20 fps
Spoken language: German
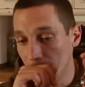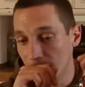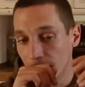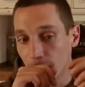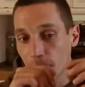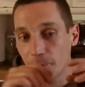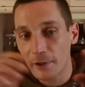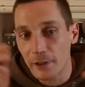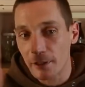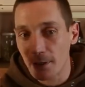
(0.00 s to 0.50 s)

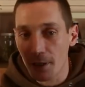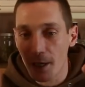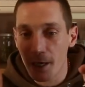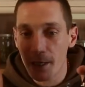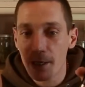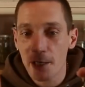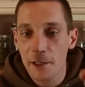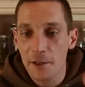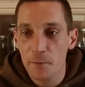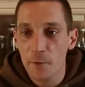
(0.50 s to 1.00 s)
auf den
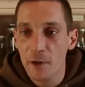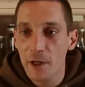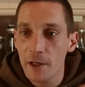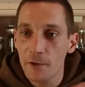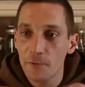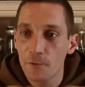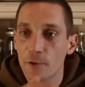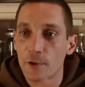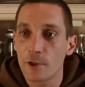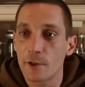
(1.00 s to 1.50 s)

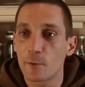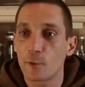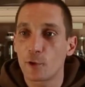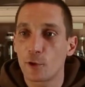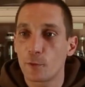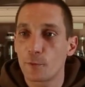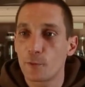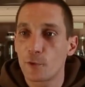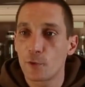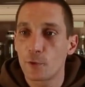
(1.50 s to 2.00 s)
Eingangsbereich von diesem
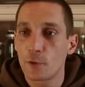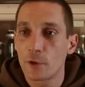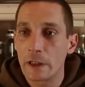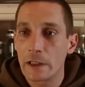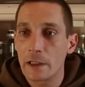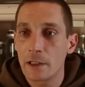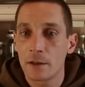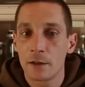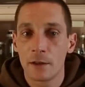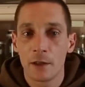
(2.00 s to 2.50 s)
Club
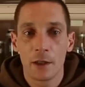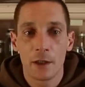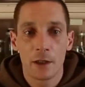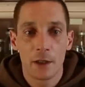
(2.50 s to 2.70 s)
zugegangen.